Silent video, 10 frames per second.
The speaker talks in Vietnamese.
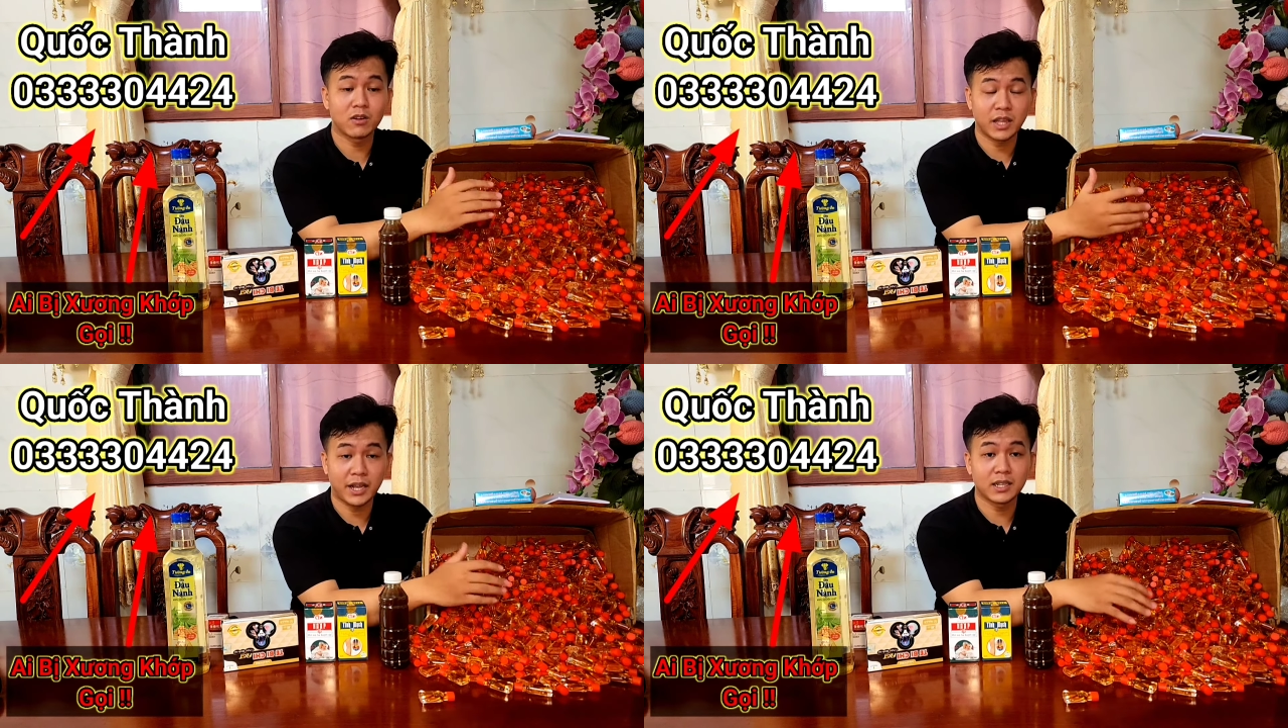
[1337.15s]

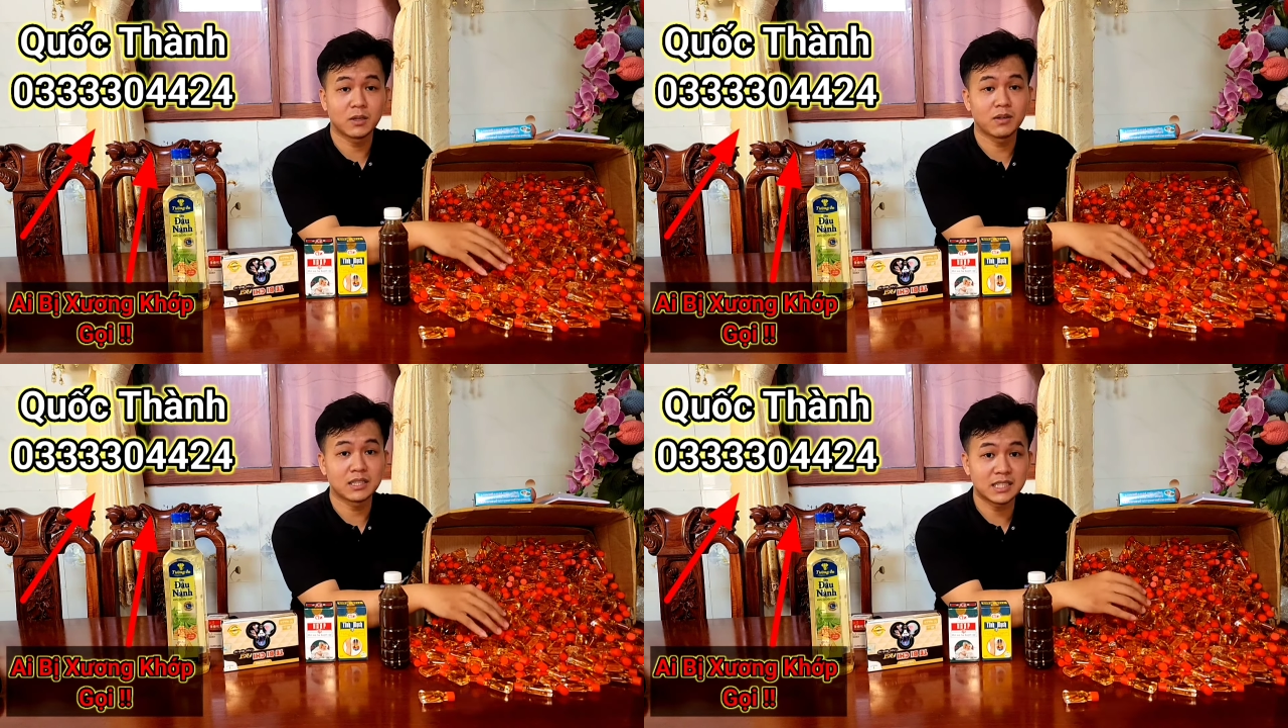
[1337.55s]
còn ai có
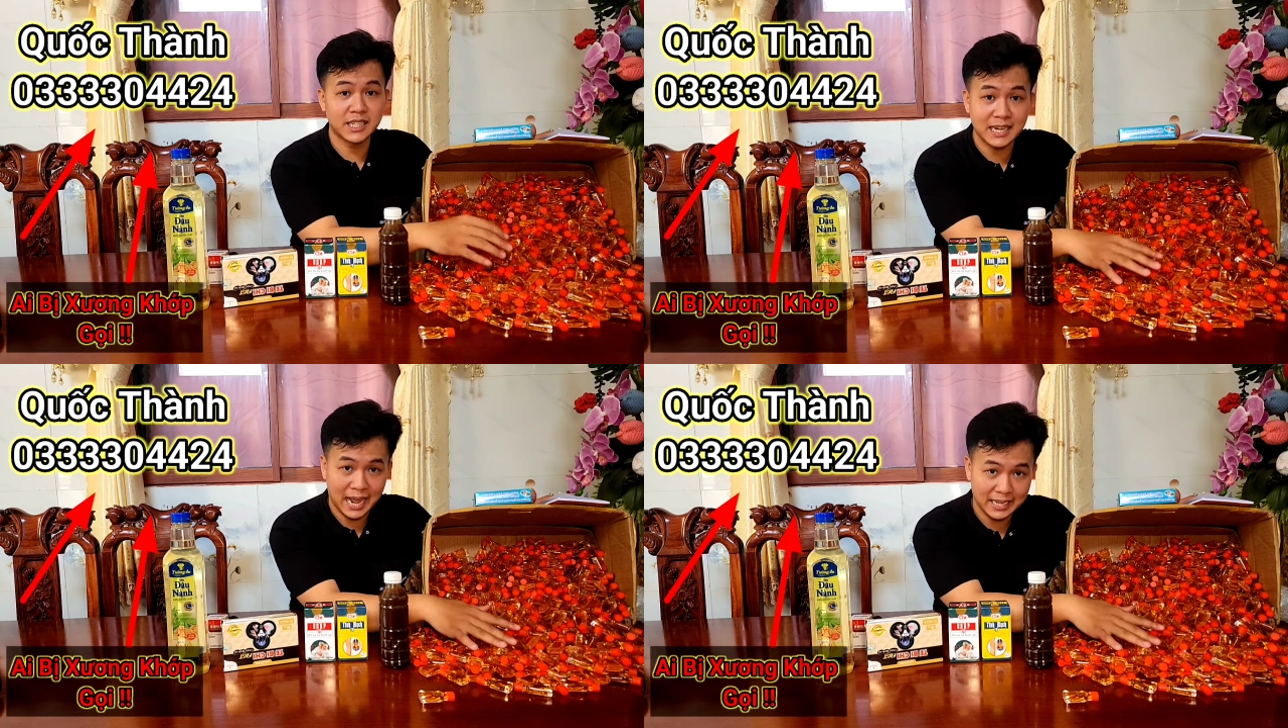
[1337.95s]
tiền thì bảo
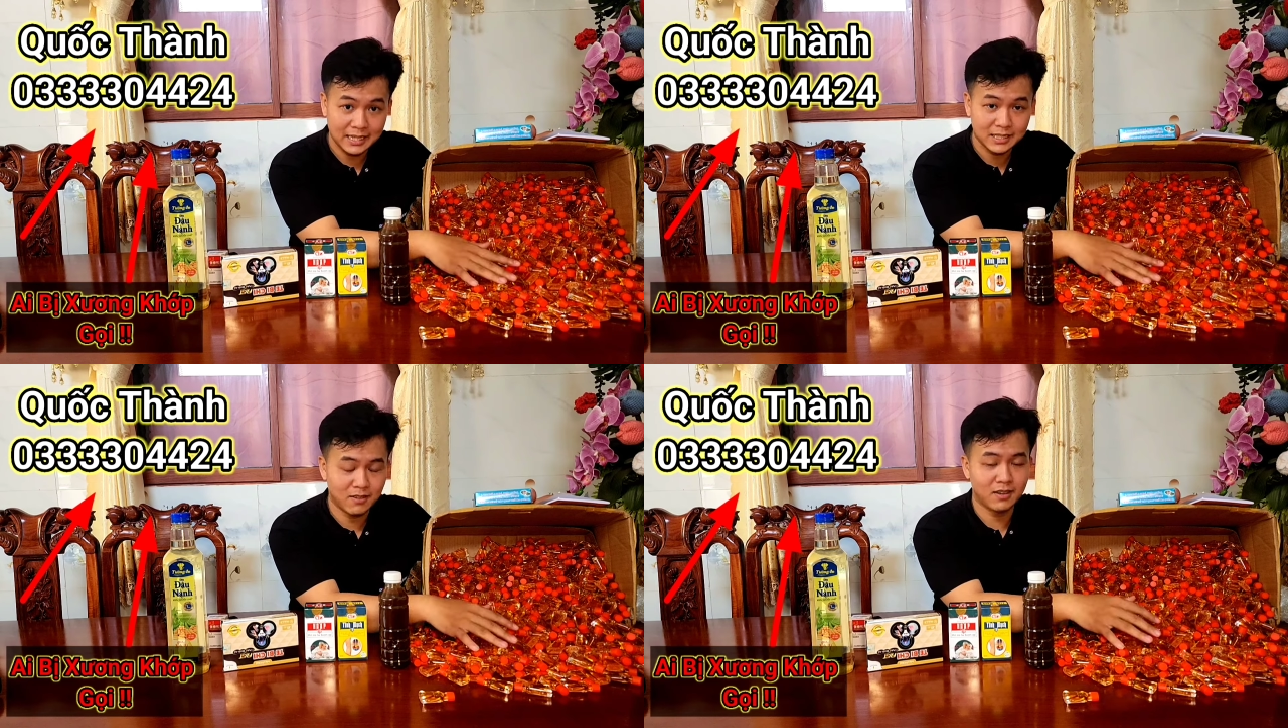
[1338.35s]
hành sẽ chia
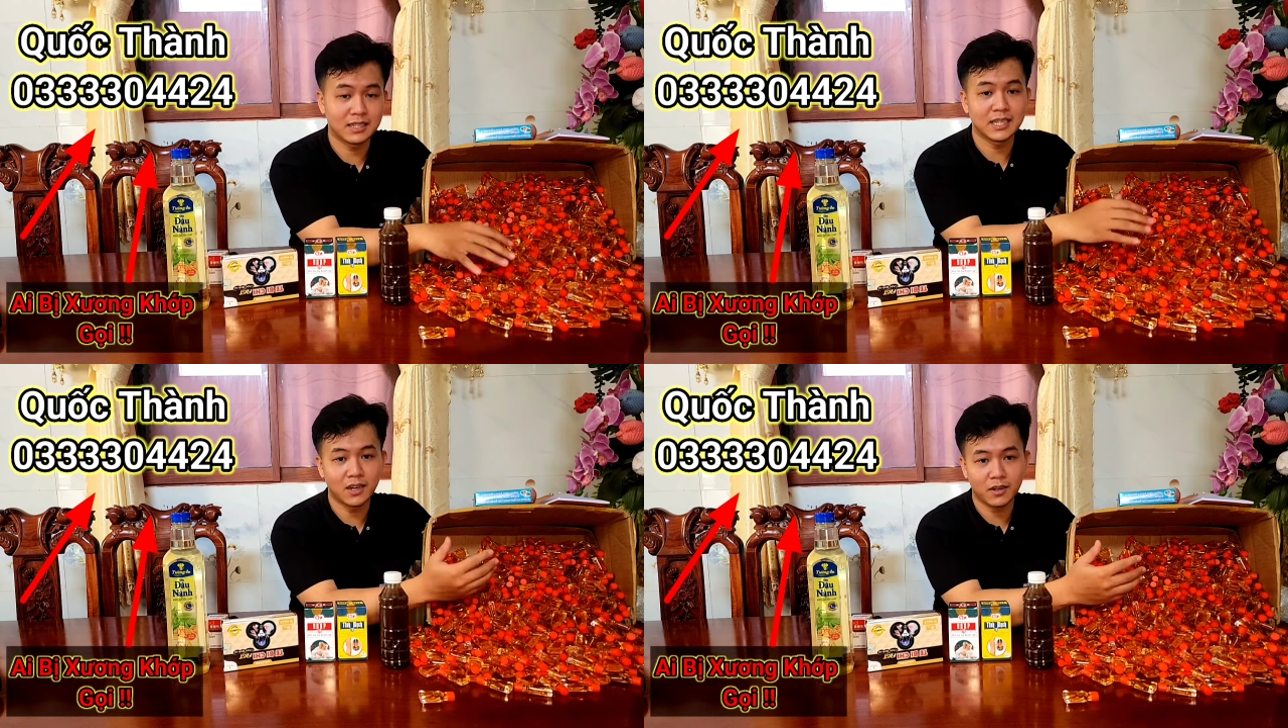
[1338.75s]
lại
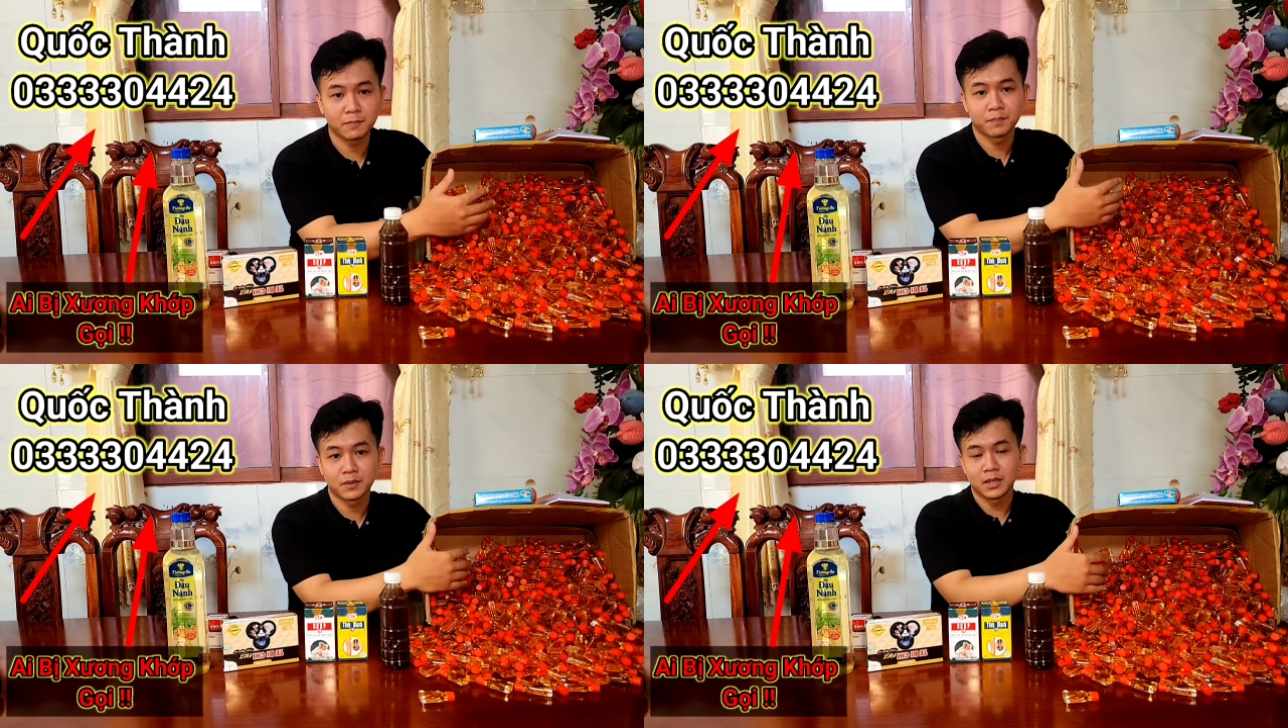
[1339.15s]
nó là
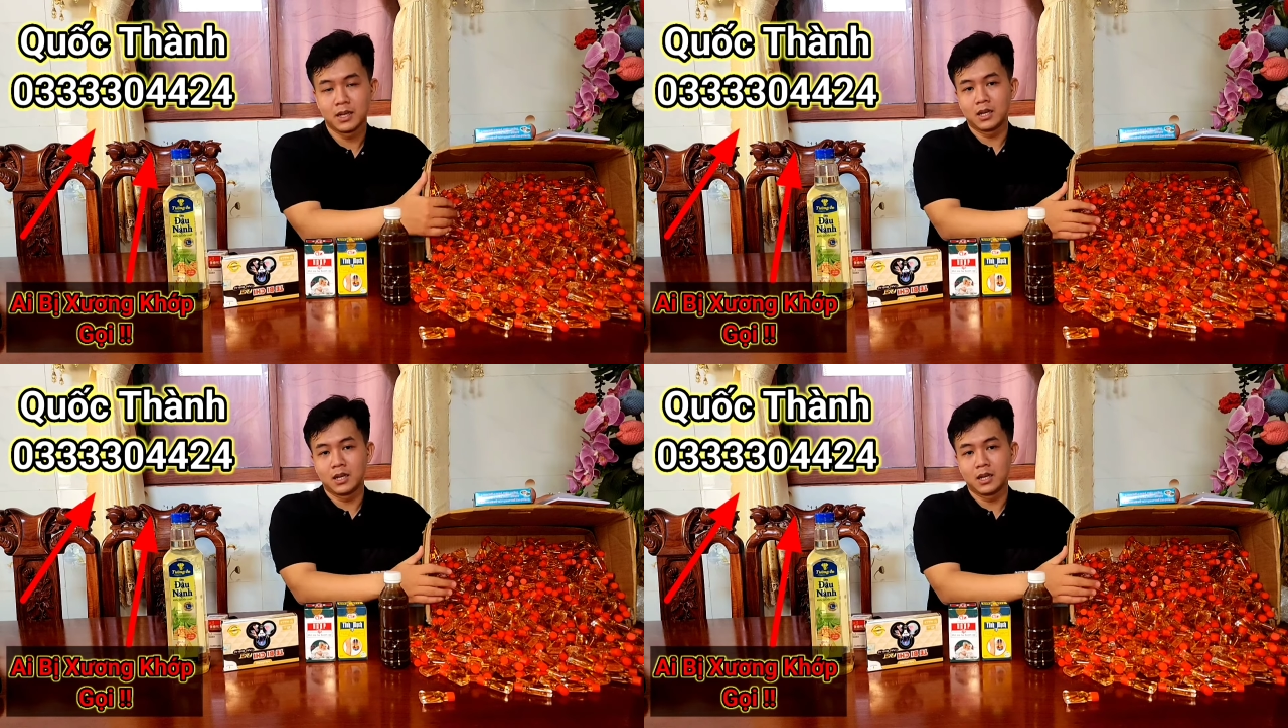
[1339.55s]
vậy thôi